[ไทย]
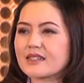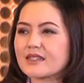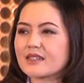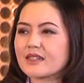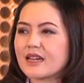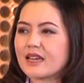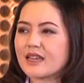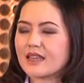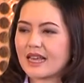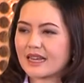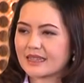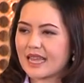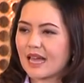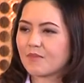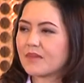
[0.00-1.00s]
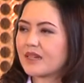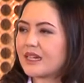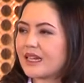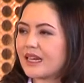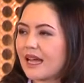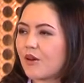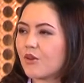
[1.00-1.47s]
ออย่างต่ำเลย
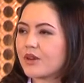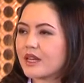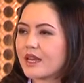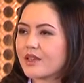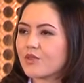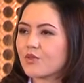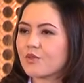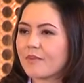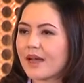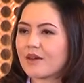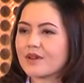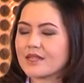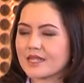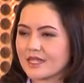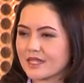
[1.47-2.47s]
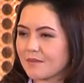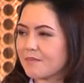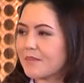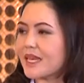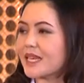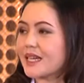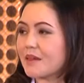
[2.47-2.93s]
นะคะคนที่อายุมากกว่า
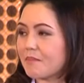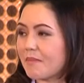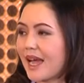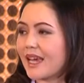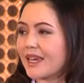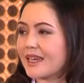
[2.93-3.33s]
40 ปีขึ้นไป